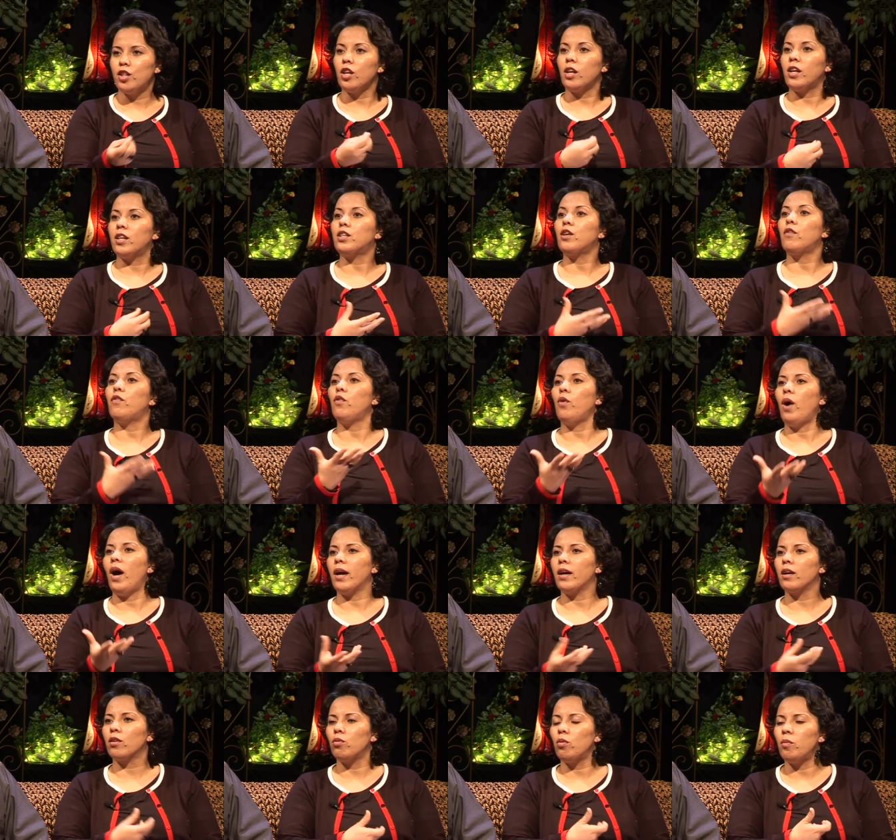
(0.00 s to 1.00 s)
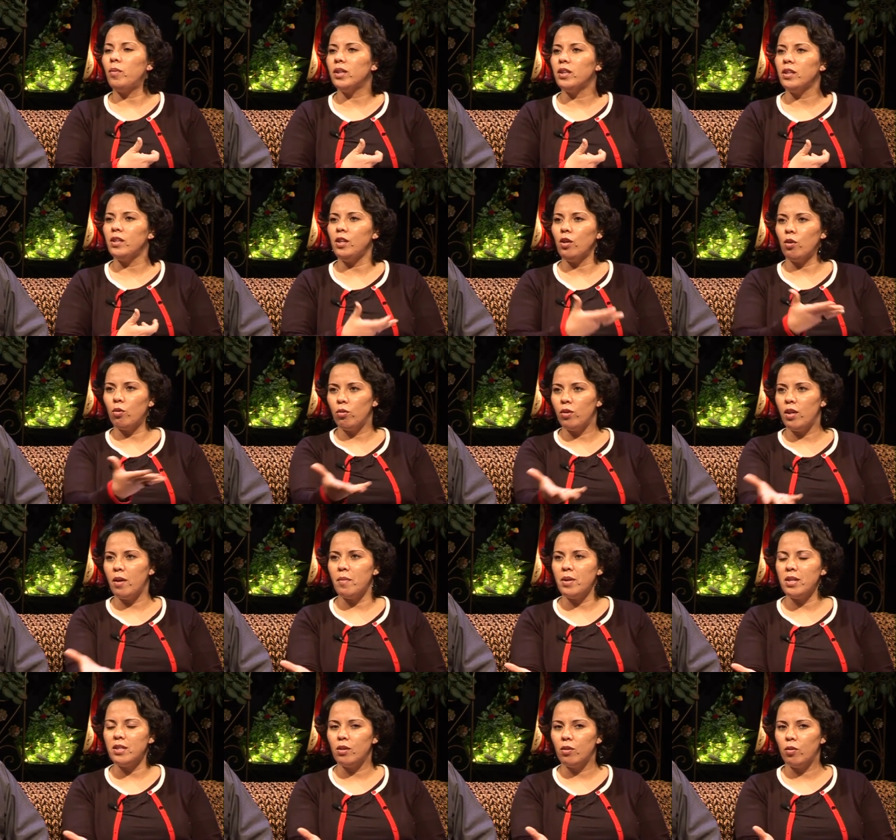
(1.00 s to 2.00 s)
كشف له حقيقته الباطنيه قدام
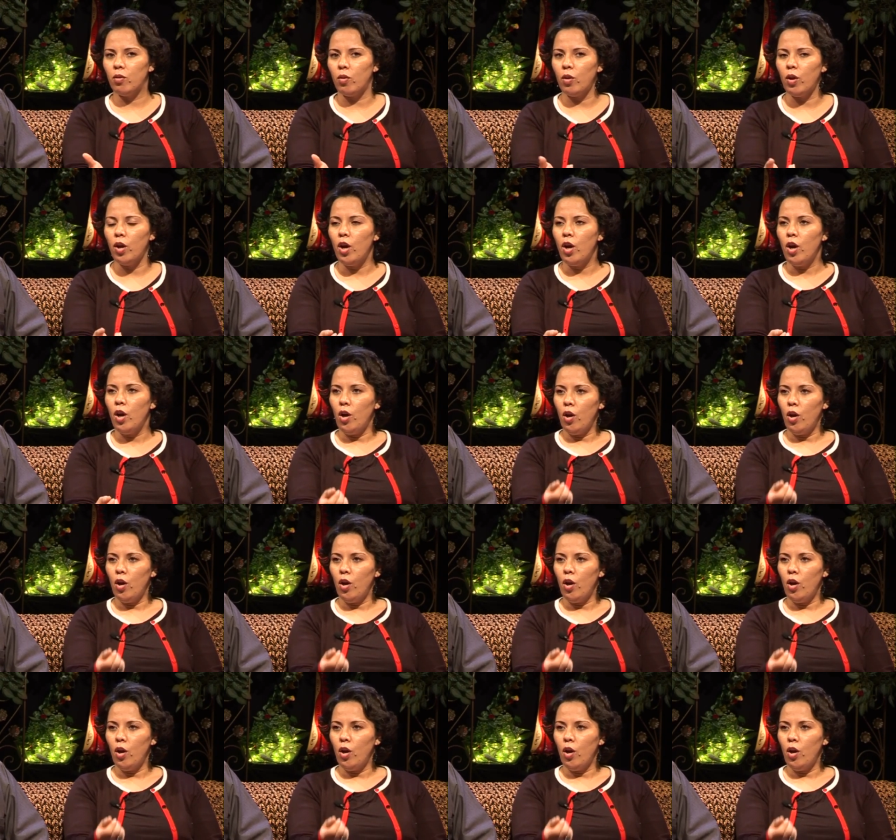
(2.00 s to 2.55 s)
الناس الكل نعم.